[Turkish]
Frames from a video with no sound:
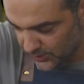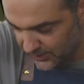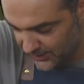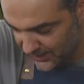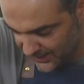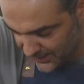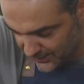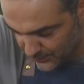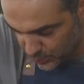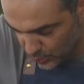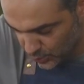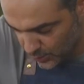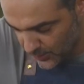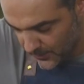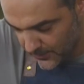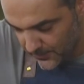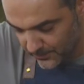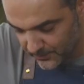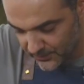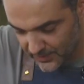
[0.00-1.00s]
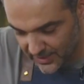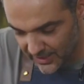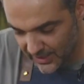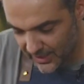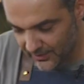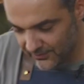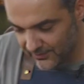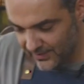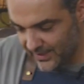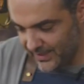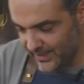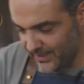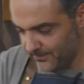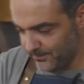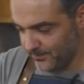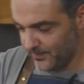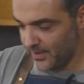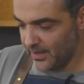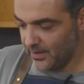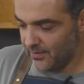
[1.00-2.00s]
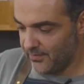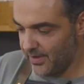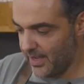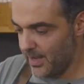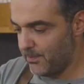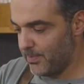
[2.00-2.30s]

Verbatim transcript: değil bu. Kahveli ve